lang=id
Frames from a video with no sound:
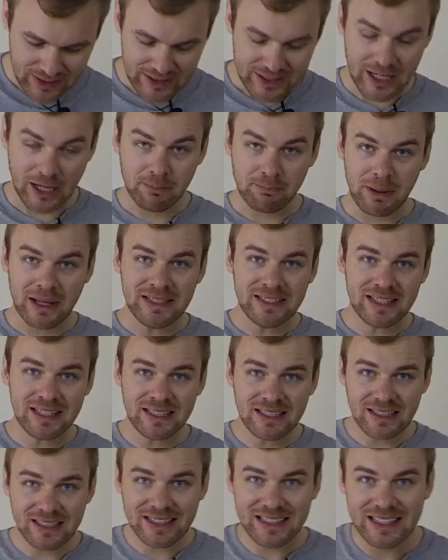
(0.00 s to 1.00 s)
yang penting
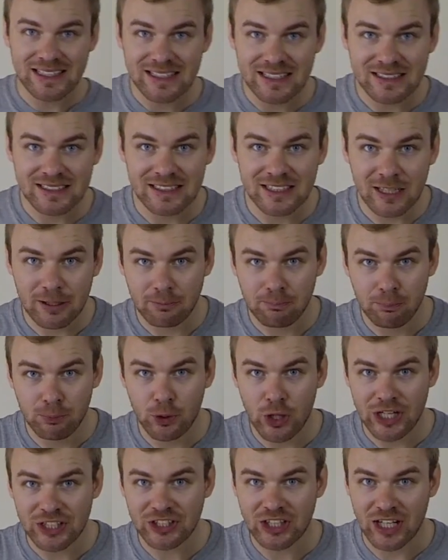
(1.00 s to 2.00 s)
kita tidak
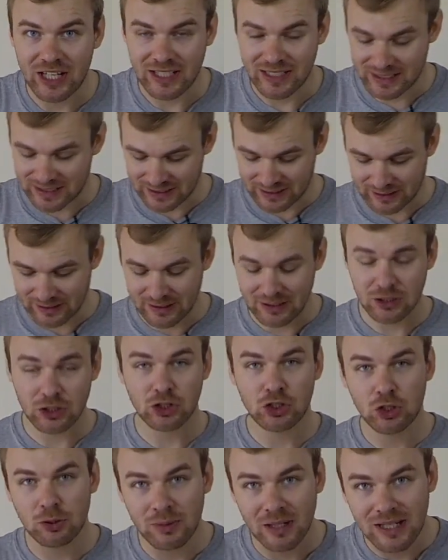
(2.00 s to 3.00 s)
pressure ini ya,
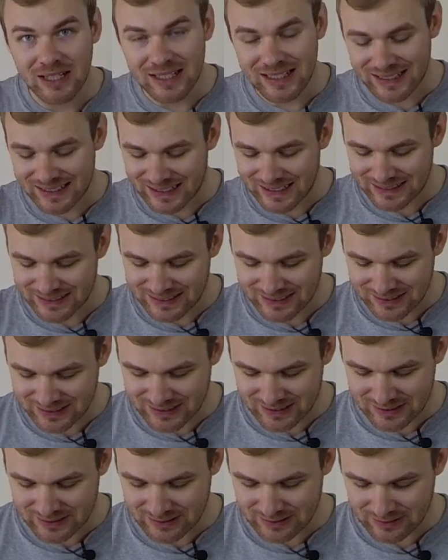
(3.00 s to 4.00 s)
cuma
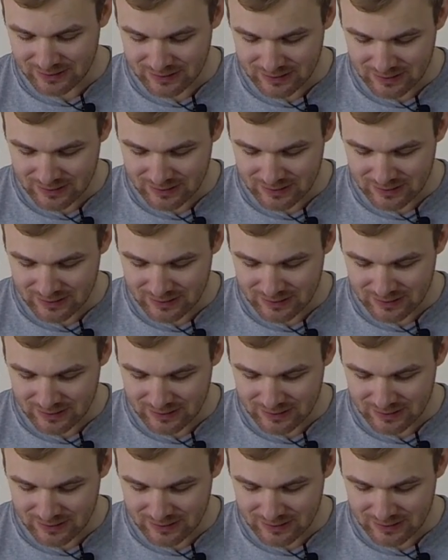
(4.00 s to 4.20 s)
ratakan.